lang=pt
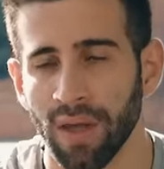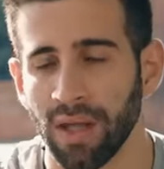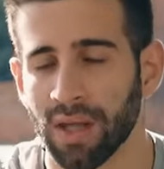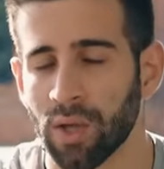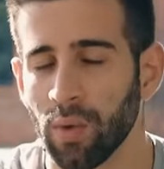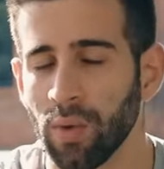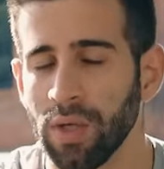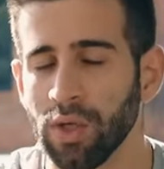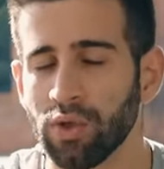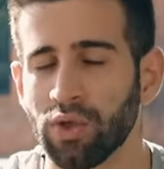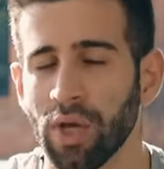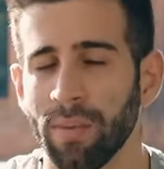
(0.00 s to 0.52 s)

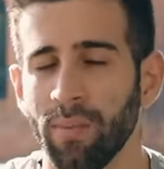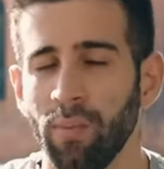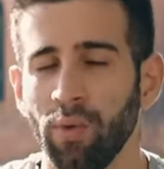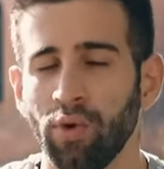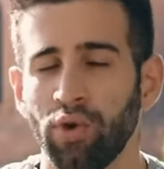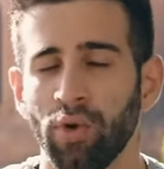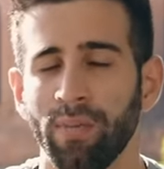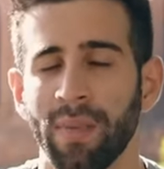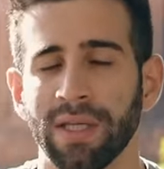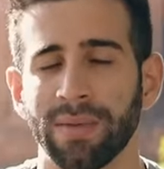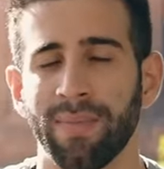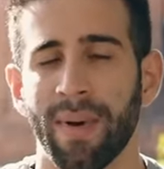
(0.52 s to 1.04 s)
Então isso é
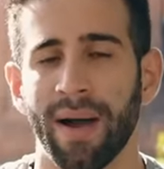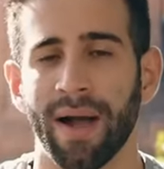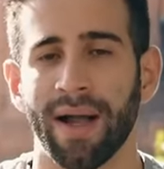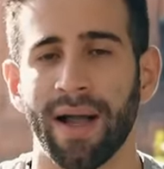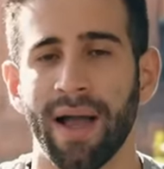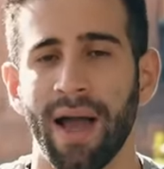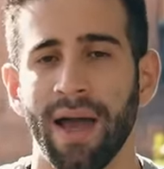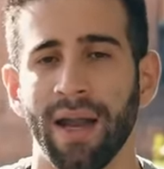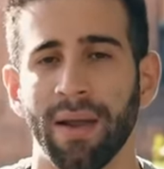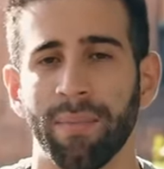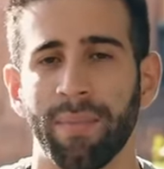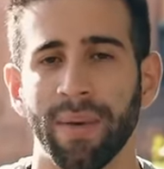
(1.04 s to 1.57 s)
muito mais
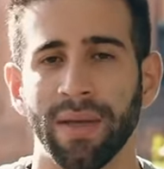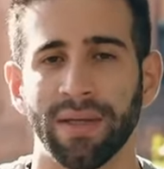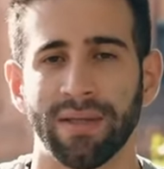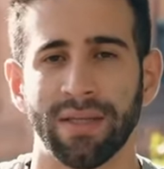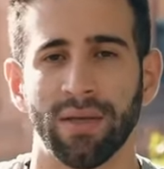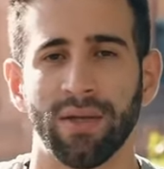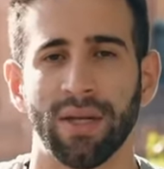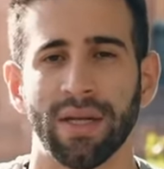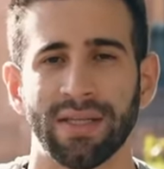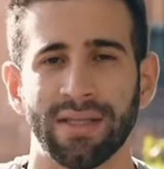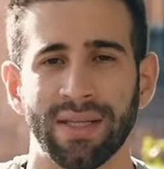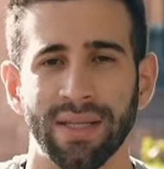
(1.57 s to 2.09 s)
bacana,
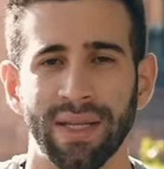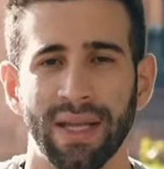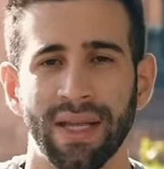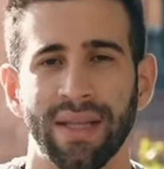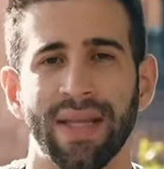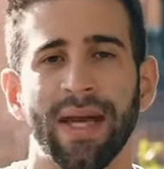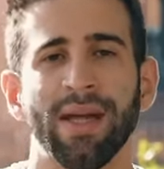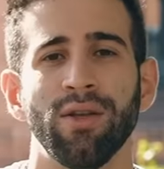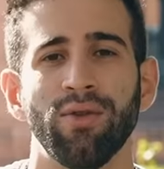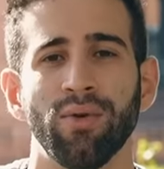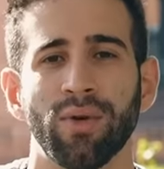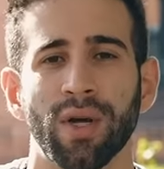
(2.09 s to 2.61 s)
pensando na
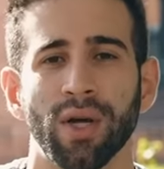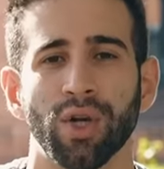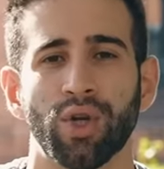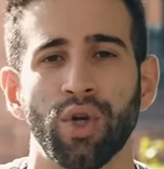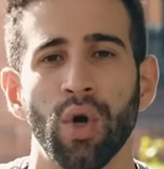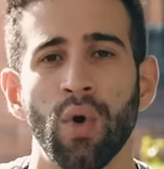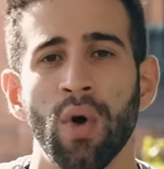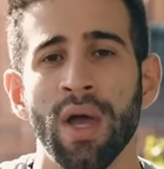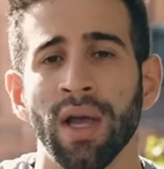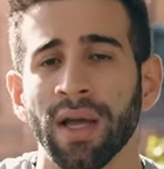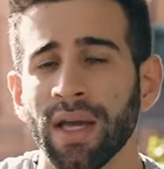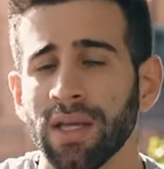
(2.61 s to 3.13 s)
sanidade do
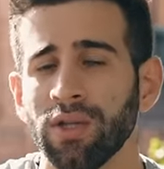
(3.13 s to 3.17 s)
cachorro,